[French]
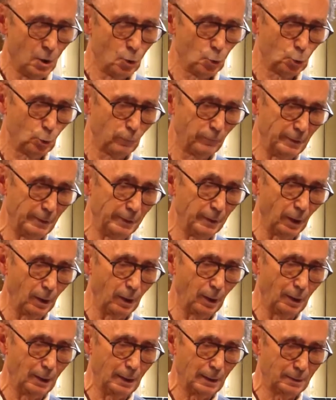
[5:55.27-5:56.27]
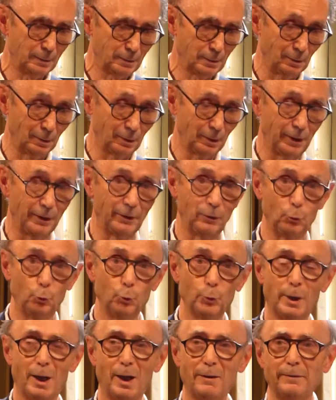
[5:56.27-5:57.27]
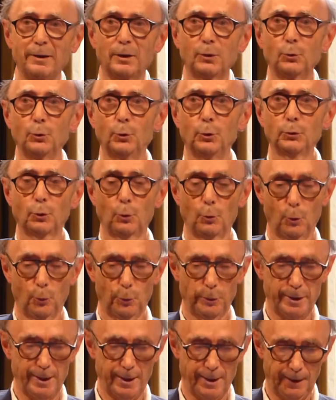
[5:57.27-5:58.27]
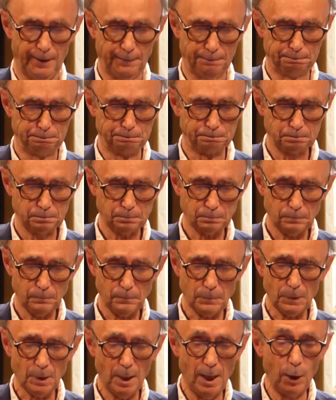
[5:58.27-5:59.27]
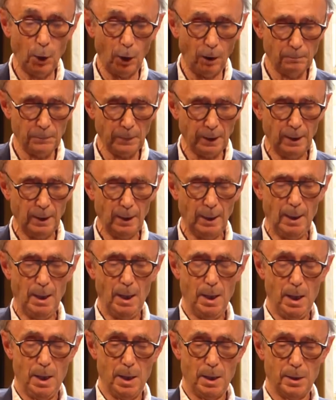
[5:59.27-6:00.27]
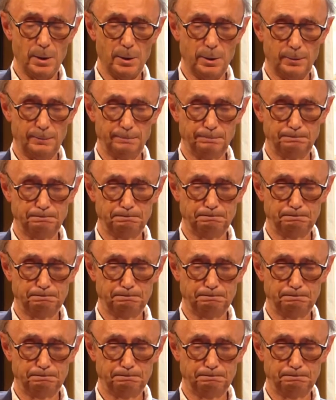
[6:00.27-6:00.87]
je vais lire Alexandra Lune avec notre regard. Alors, euh,